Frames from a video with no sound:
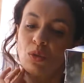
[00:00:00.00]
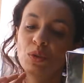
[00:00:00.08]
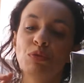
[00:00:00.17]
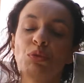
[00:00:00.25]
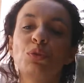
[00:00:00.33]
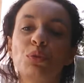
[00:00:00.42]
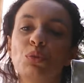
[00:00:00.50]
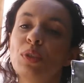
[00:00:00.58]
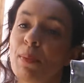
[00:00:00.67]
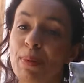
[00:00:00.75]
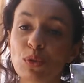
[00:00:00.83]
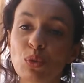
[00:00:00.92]
Au niveau du goût, il
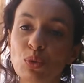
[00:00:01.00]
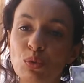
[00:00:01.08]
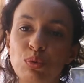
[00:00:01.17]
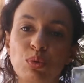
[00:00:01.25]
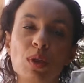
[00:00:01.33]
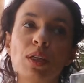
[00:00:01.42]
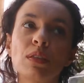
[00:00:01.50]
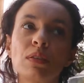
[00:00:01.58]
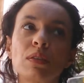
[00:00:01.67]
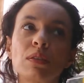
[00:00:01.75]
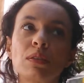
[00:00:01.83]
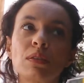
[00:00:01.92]
n'y a pas trop de goût. Il hein,
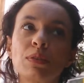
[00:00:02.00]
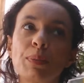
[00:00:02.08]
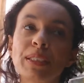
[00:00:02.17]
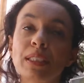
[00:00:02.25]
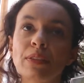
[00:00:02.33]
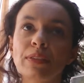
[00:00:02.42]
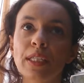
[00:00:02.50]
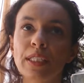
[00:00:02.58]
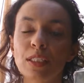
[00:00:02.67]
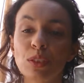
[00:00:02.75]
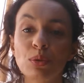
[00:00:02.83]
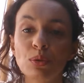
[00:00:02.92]
ne faut pas s'attendre à
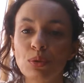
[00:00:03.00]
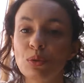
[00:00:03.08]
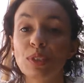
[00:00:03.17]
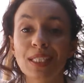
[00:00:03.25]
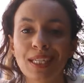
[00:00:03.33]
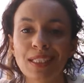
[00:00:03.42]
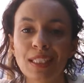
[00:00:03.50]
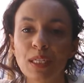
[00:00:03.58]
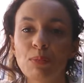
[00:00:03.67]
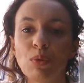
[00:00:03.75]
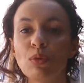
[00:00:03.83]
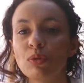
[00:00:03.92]
quelque chose de très
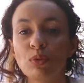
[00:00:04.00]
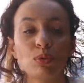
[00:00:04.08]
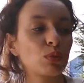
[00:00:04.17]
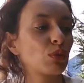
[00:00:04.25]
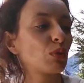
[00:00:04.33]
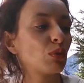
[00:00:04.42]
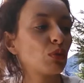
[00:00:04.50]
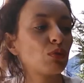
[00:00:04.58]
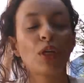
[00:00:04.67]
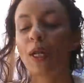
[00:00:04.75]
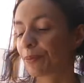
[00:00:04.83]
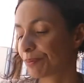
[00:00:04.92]
très bon. Donc
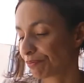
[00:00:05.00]
voilà.